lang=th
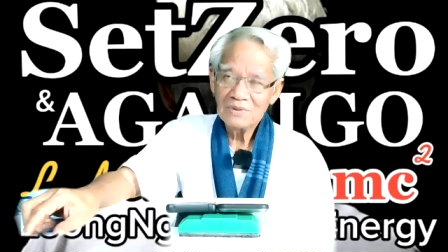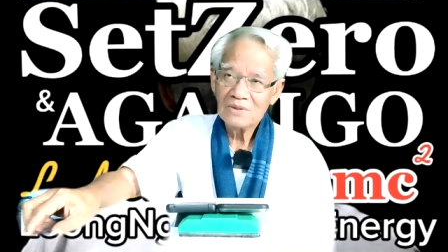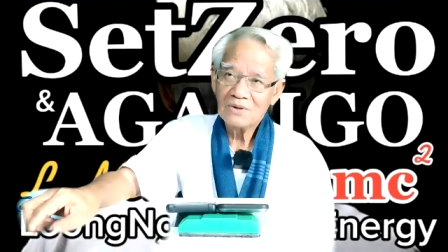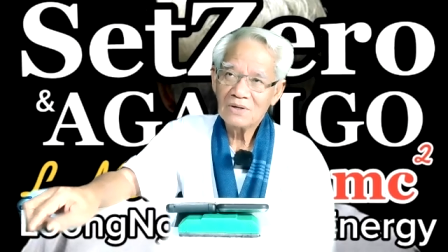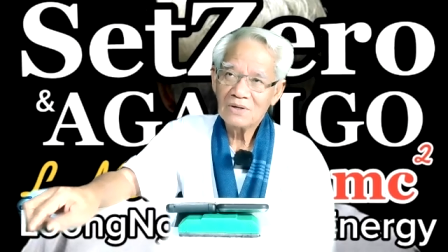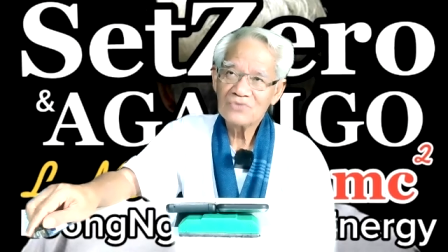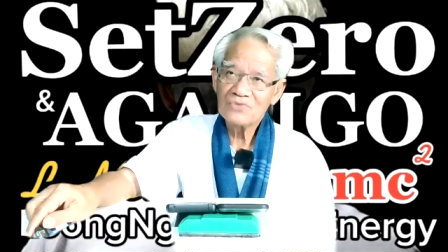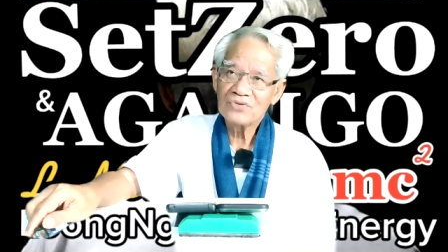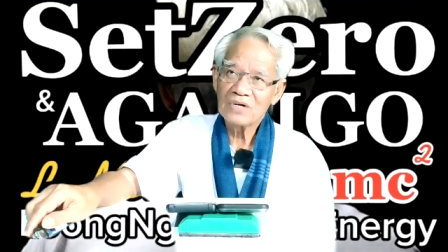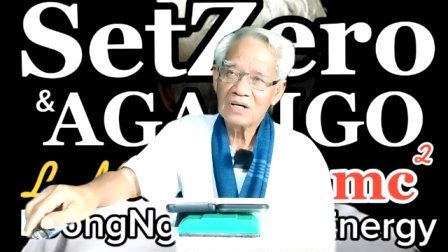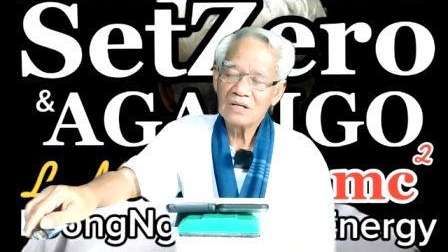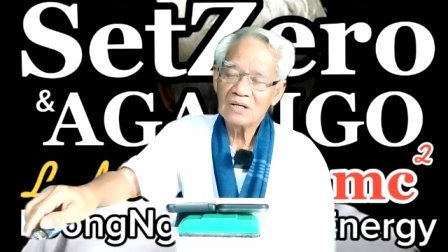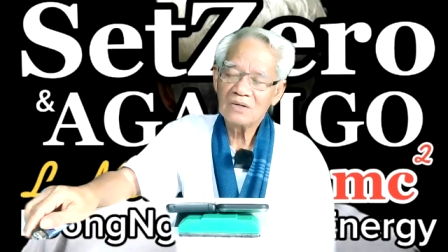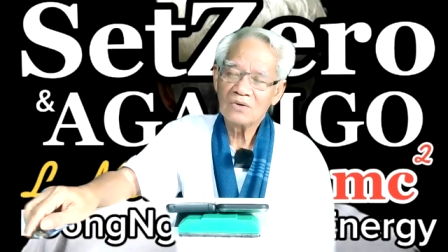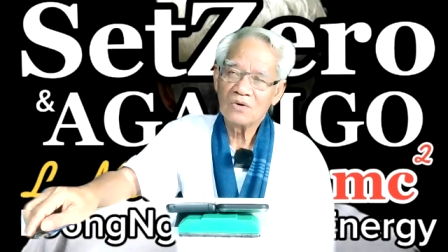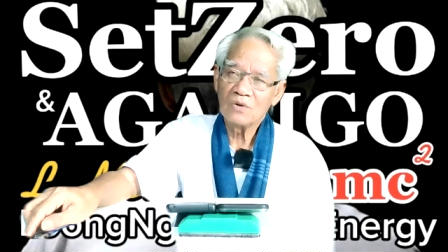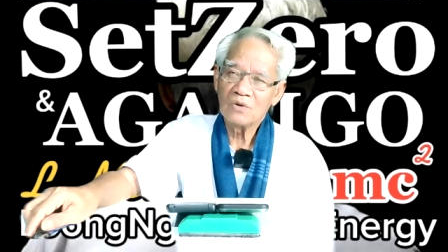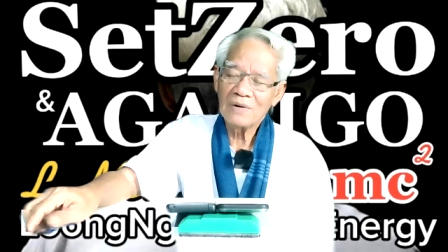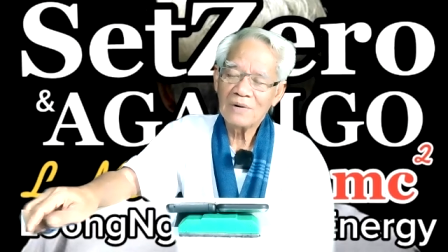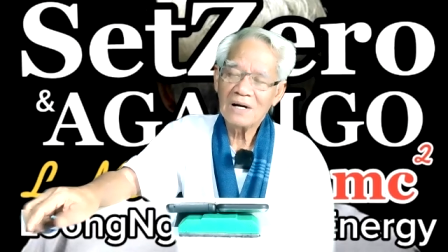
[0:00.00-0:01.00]
มันต้องเข้าใจเรื่อง
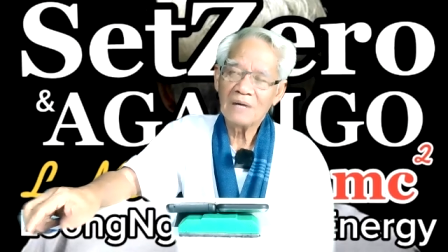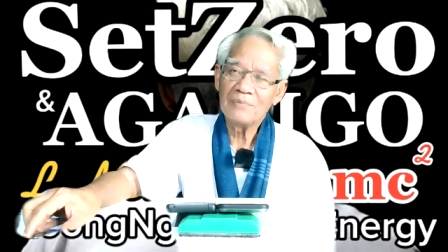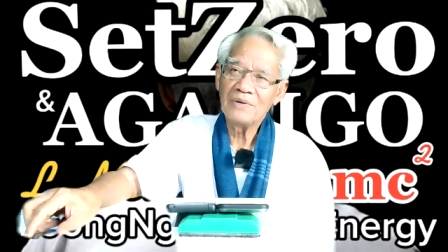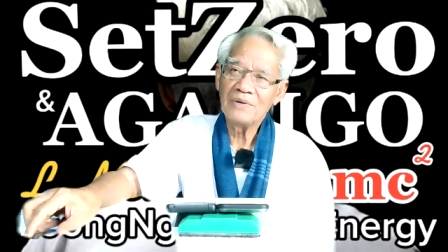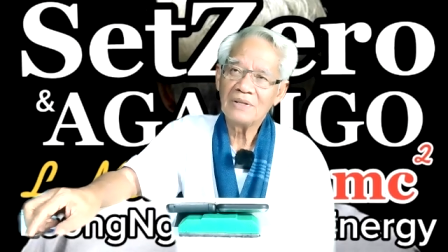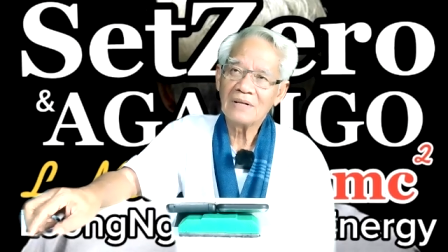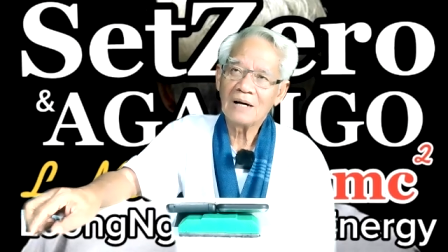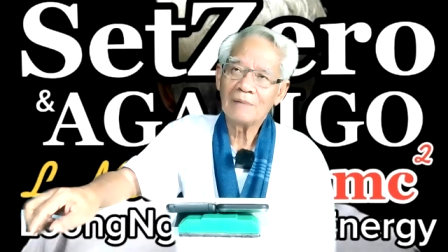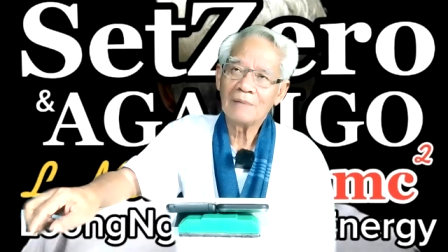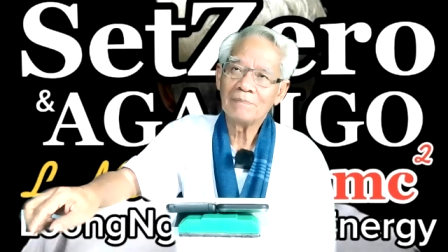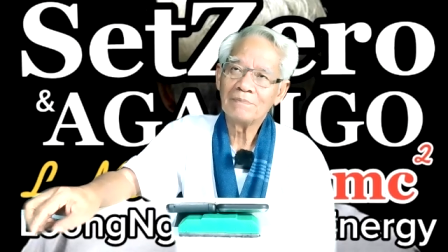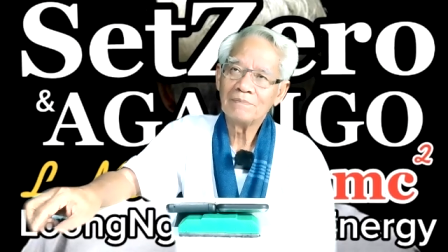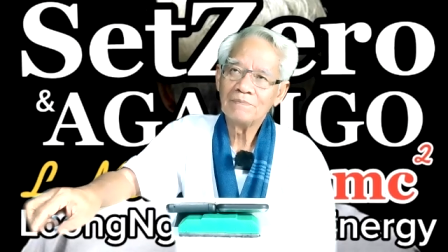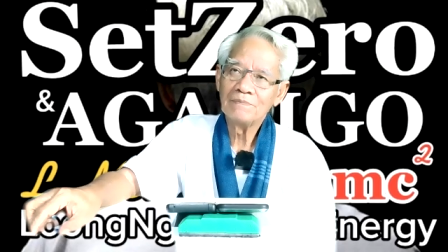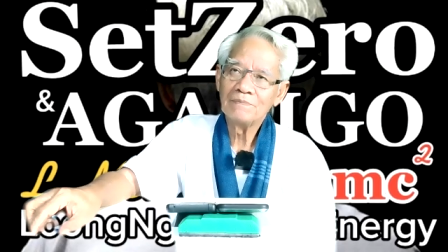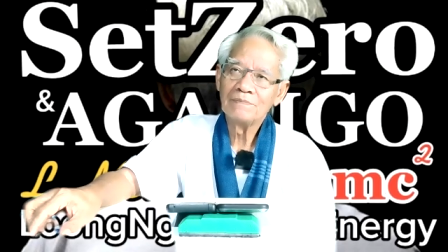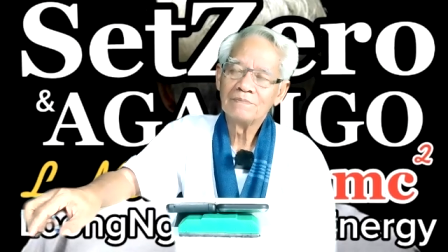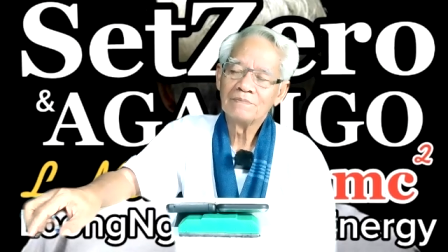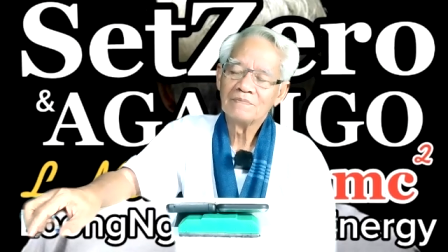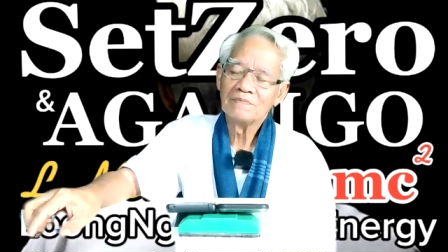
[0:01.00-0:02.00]
ของพระอภิธรรม
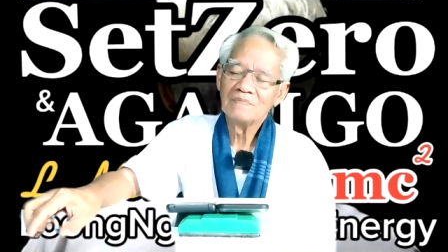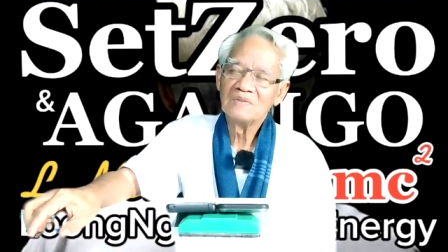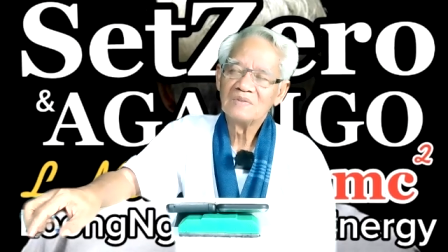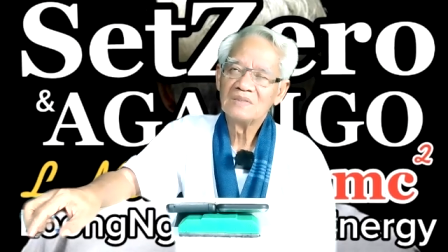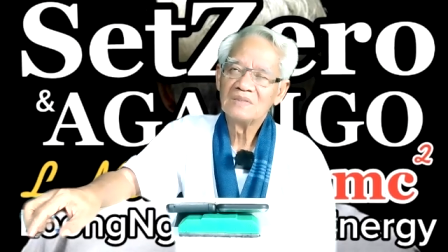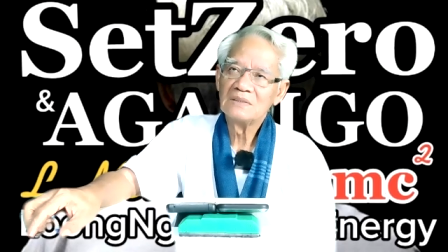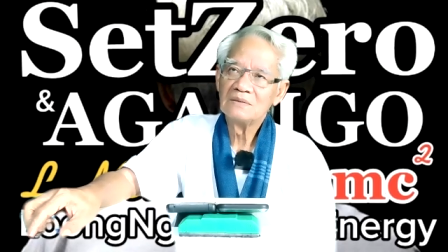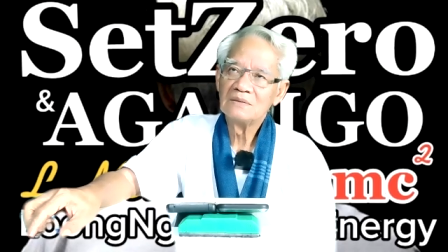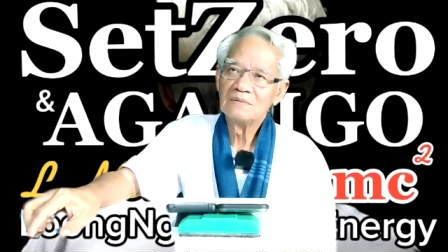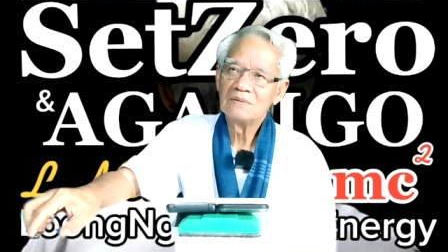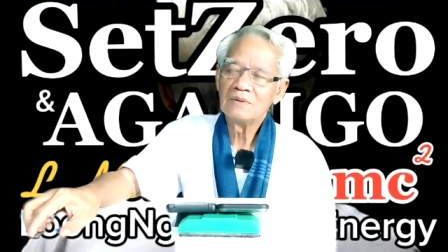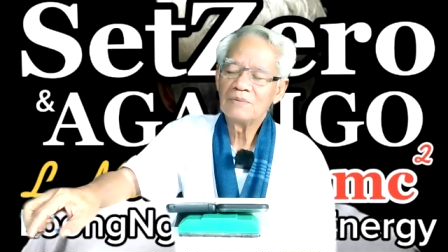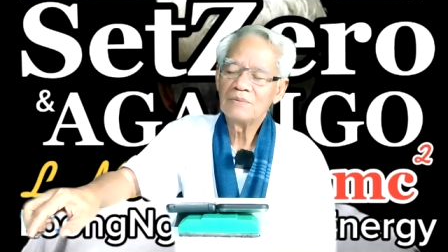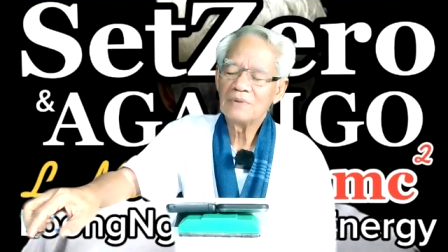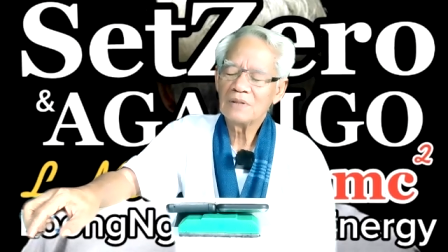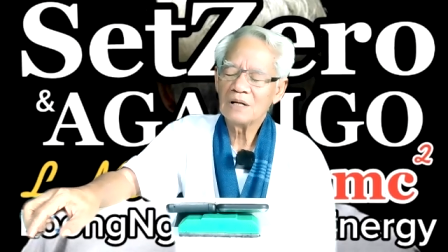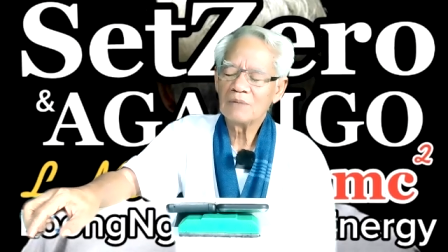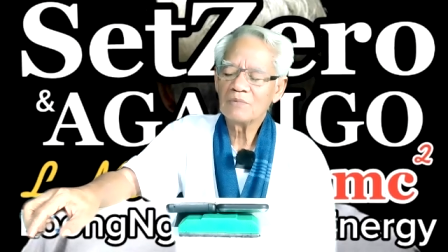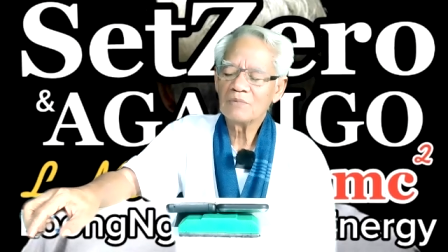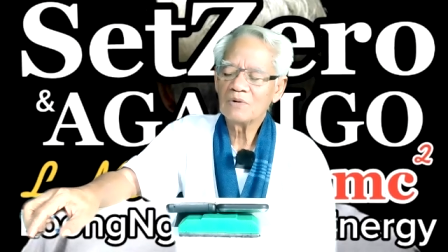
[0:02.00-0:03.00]
พระอภิ
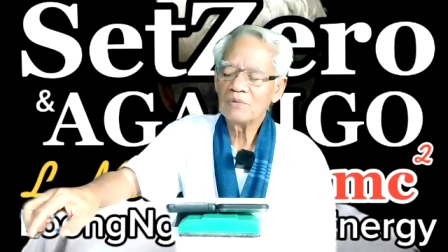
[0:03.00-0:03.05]
ธรรม